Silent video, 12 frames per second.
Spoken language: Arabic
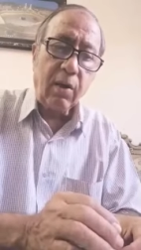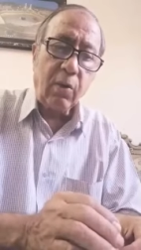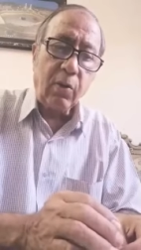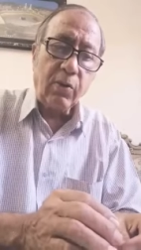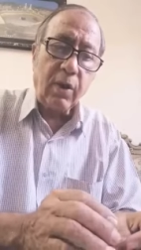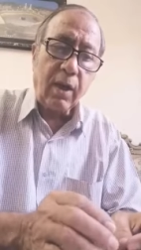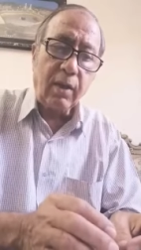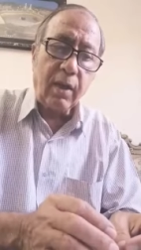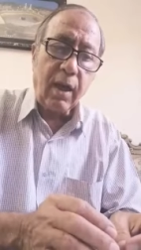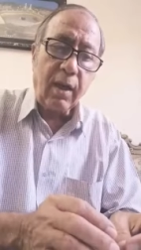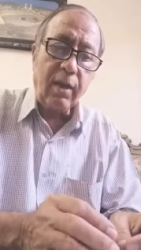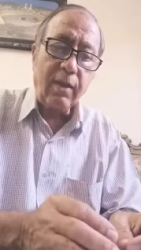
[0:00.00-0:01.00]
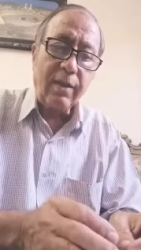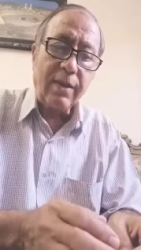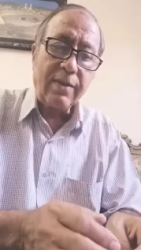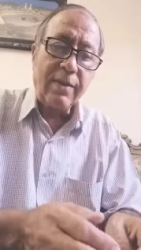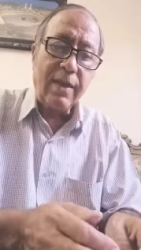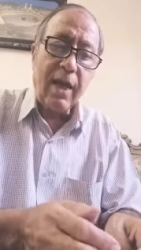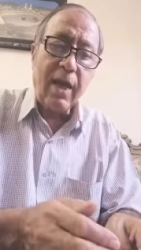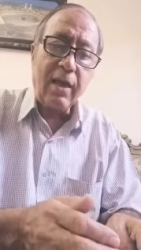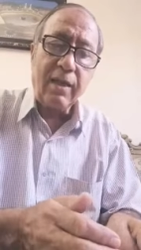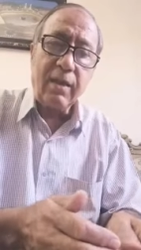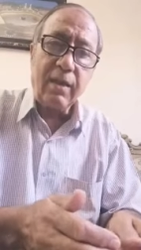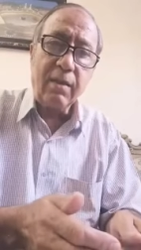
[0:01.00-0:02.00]
قدرتها
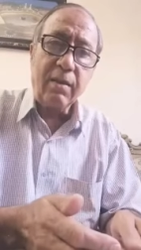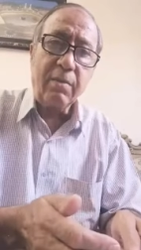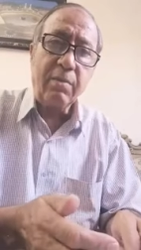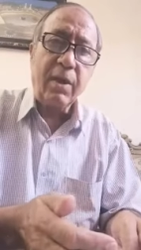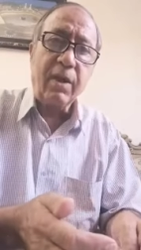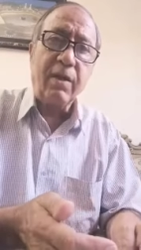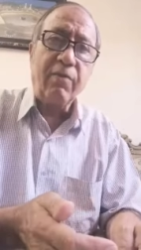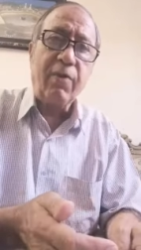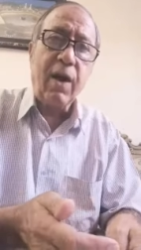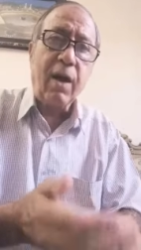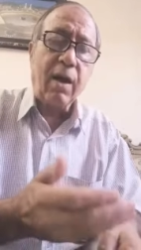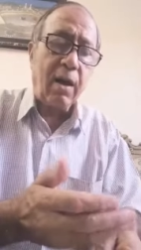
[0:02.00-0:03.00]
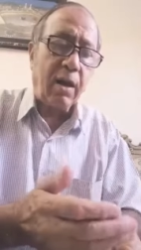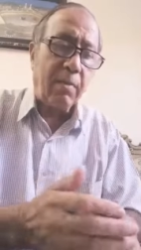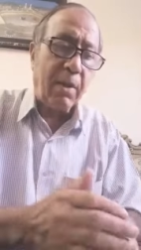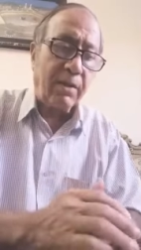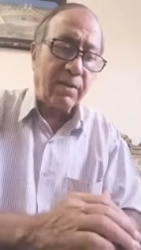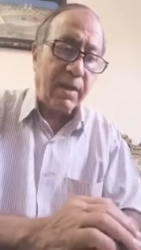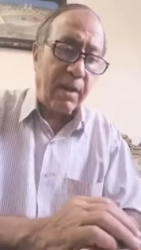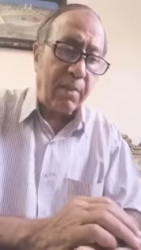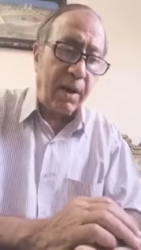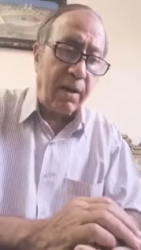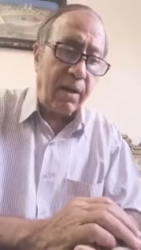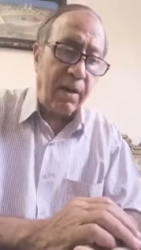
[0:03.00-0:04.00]
تزداد بارتفاع الرقم عن
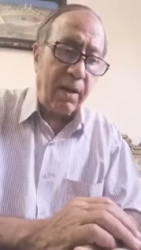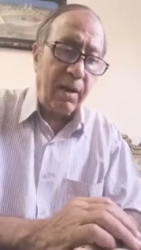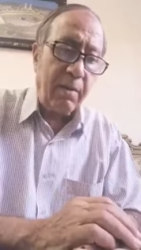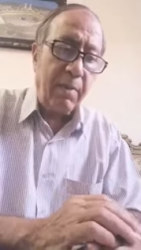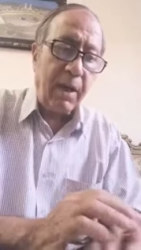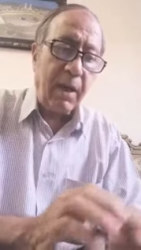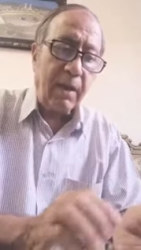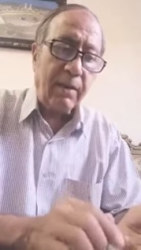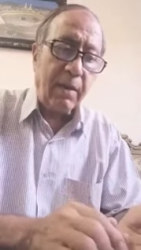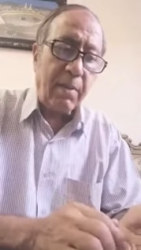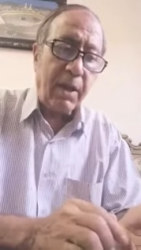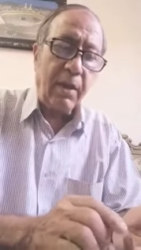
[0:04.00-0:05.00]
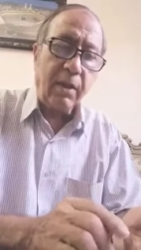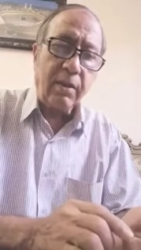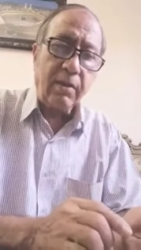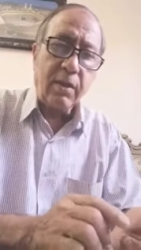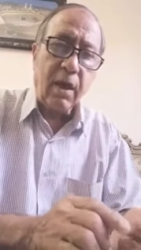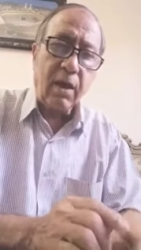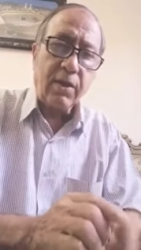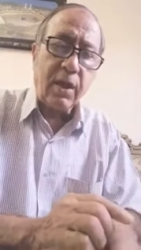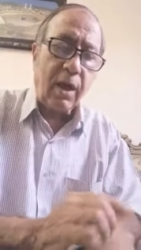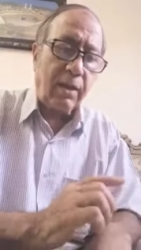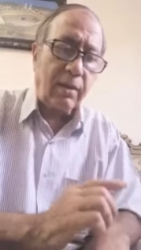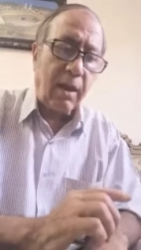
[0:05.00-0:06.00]
سبعة منها 8 9
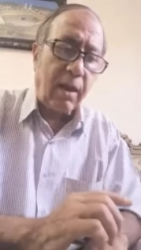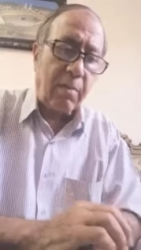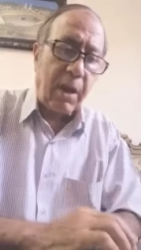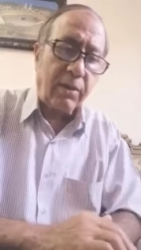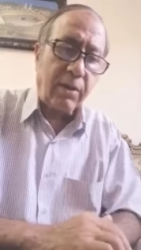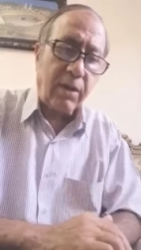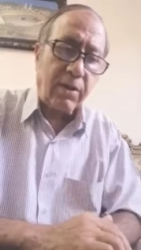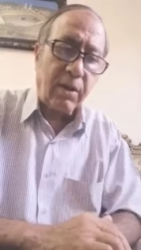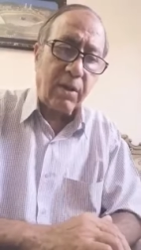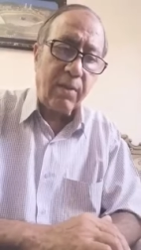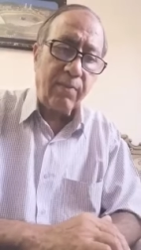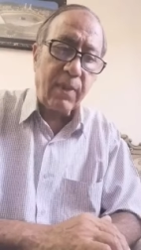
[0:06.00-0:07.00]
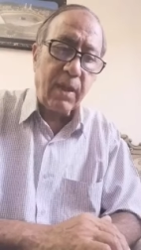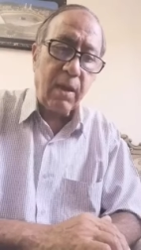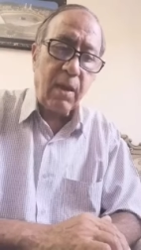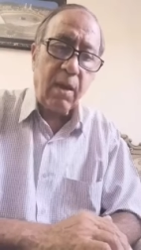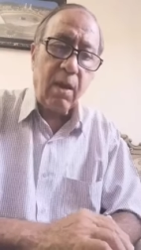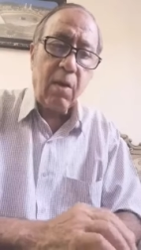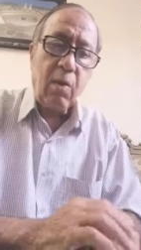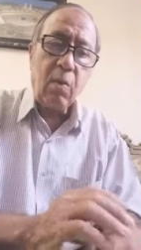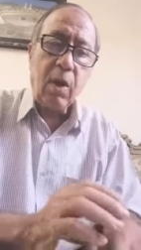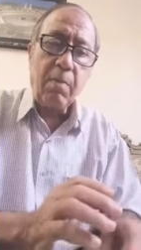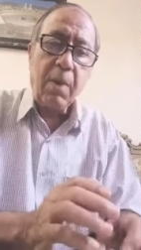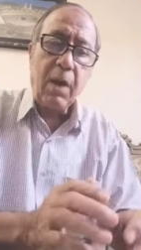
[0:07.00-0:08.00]
10 حتى 14
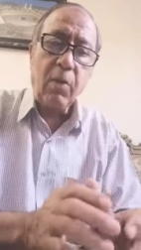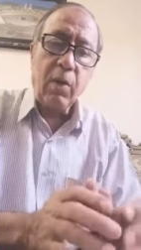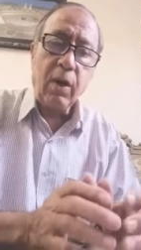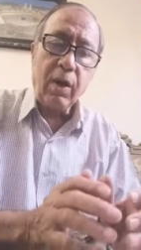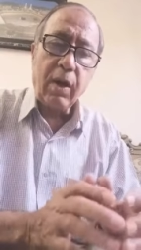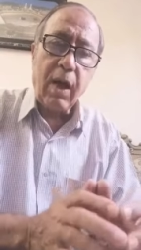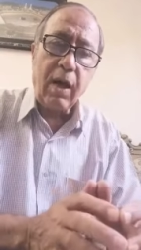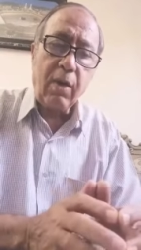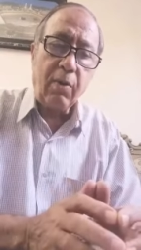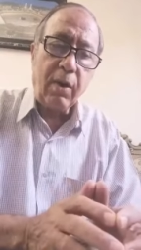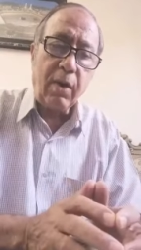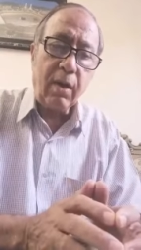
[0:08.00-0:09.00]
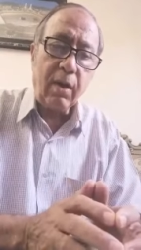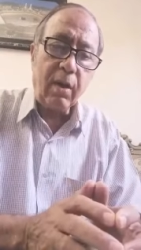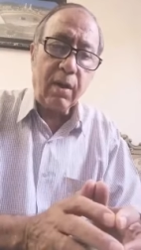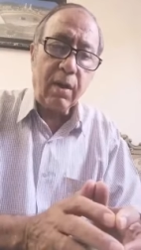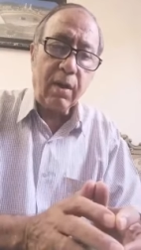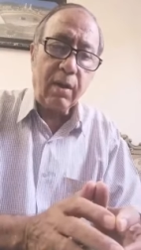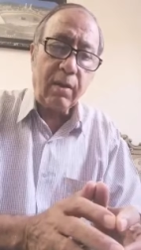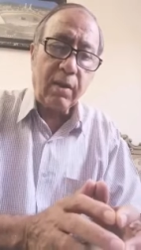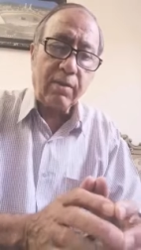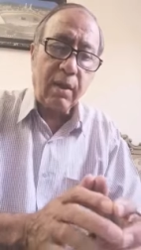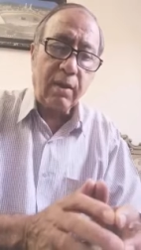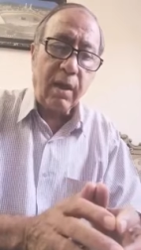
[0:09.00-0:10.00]
والمحلول القلوي
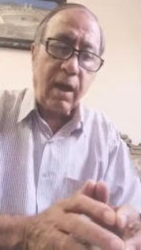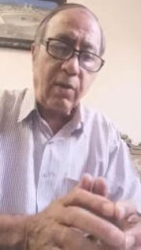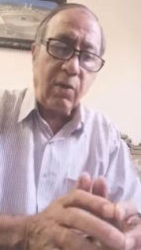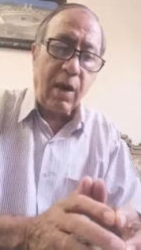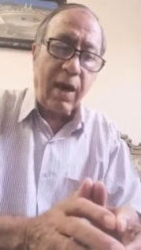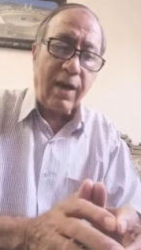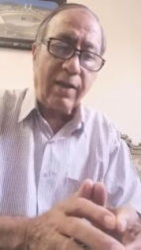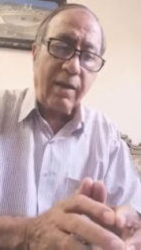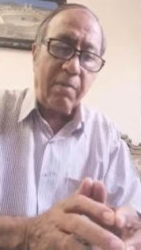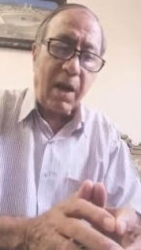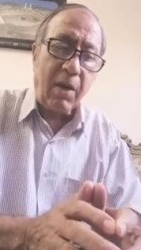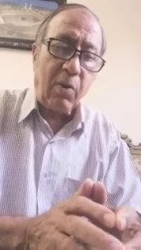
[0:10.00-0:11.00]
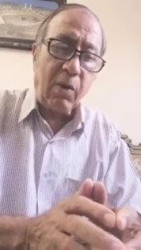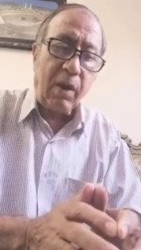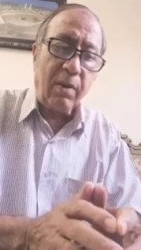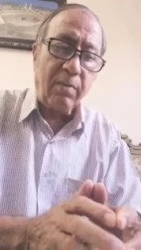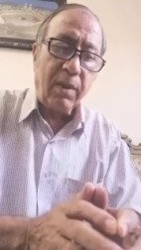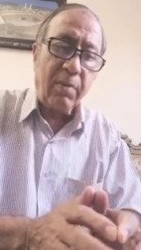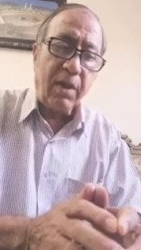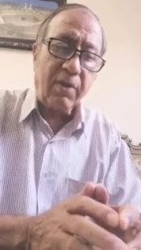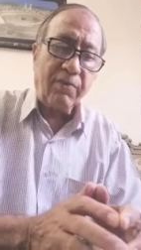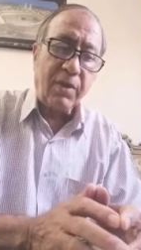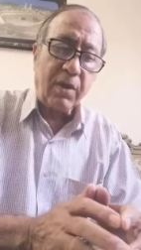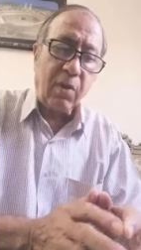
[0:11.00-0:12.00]
يستطيع أن يعادل محلول حمضي
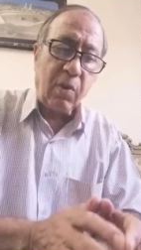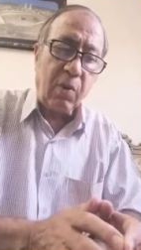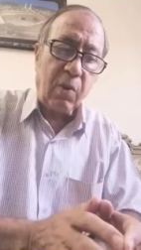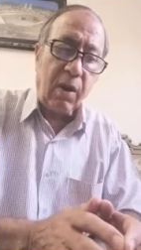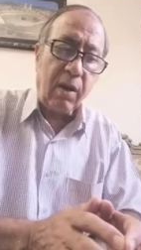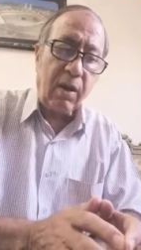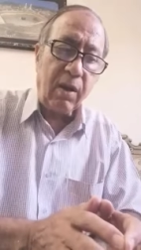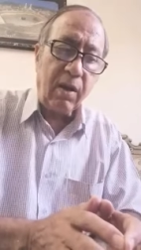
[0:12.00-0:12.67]
بنفس القوة